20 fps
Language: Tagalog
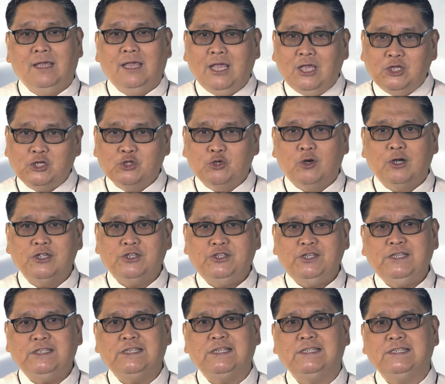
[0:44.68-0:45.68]
In short,
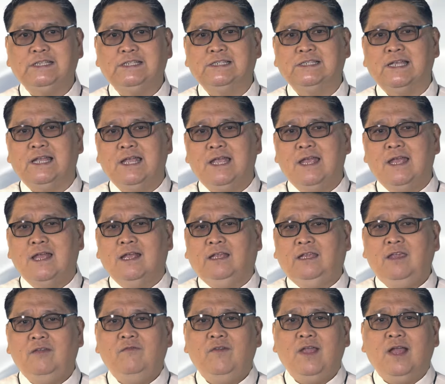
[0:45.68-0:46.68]
Jesus is
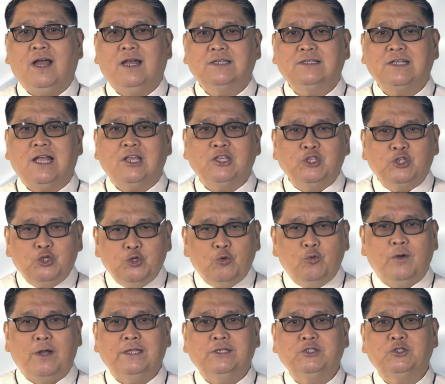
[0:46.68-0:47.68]
giving us
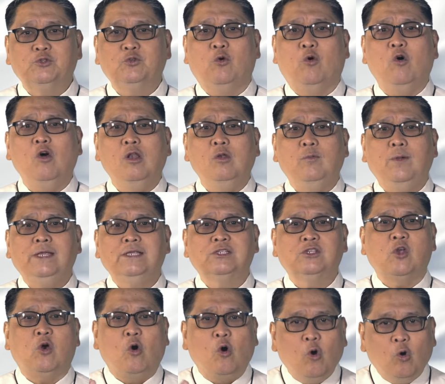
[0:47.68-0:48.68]
assurance to
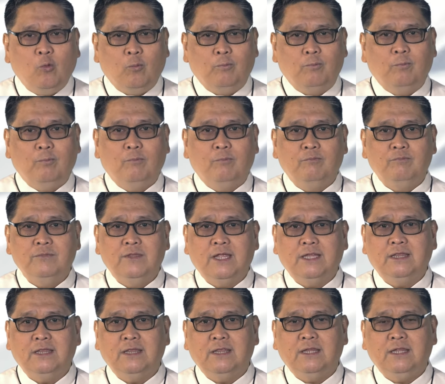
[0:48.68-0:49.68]
always hope
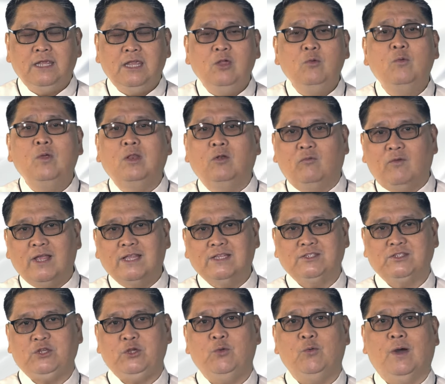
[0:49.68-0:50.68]
that He will
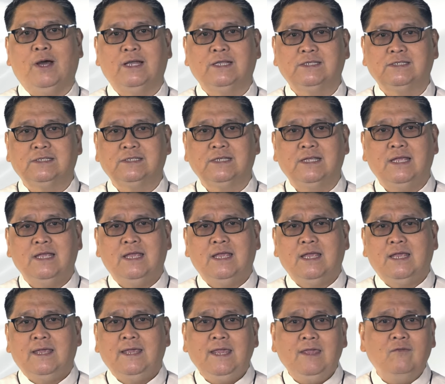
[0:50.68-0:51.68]
rescue us,
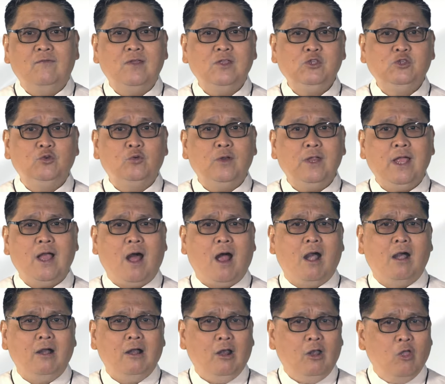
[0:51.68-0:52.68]
even during
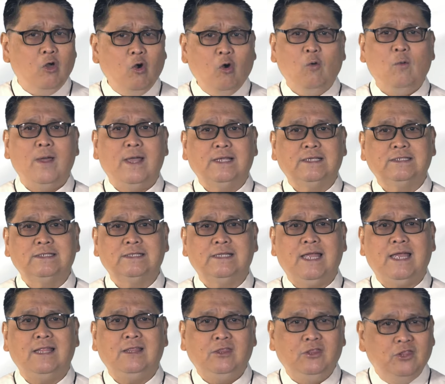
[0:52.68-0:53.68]
our lowest
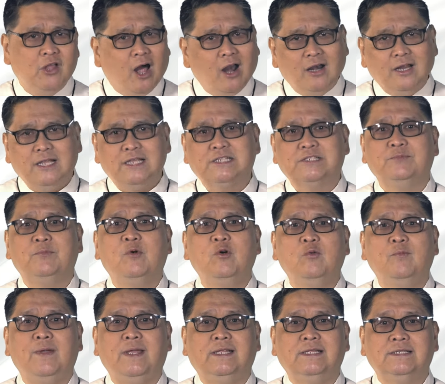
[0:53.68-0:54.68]
and darkest
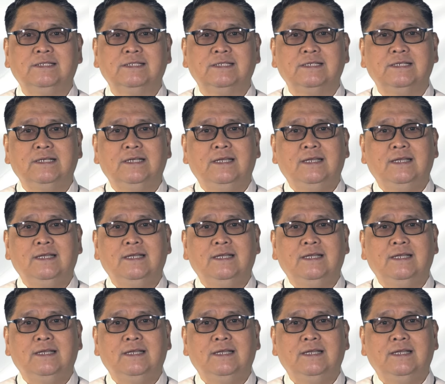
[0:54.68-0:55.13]
moments.